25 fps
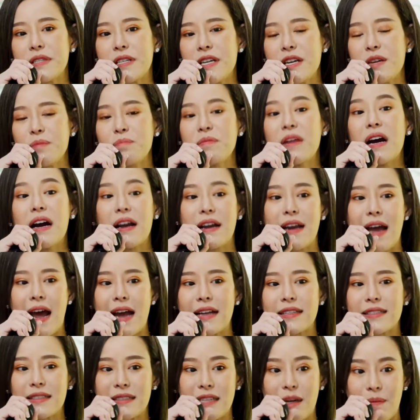ยิ่งเบื่อหน่า
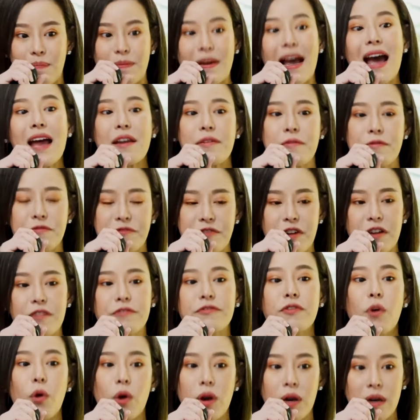ยกับการฝึก
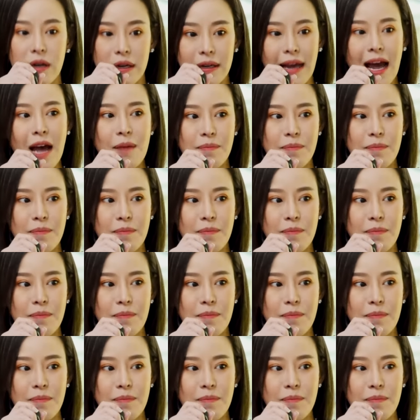ฝนหรือการ